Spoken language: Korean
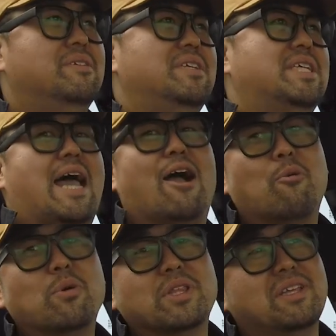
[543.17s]
근데
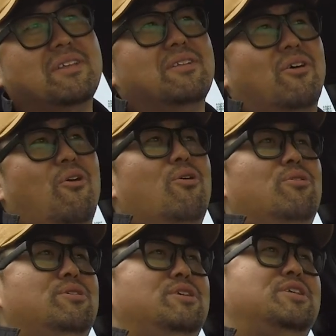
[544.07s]
사십 디는
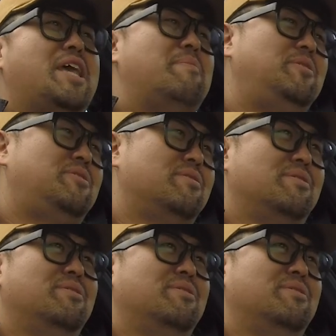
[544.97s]
어 재밌어.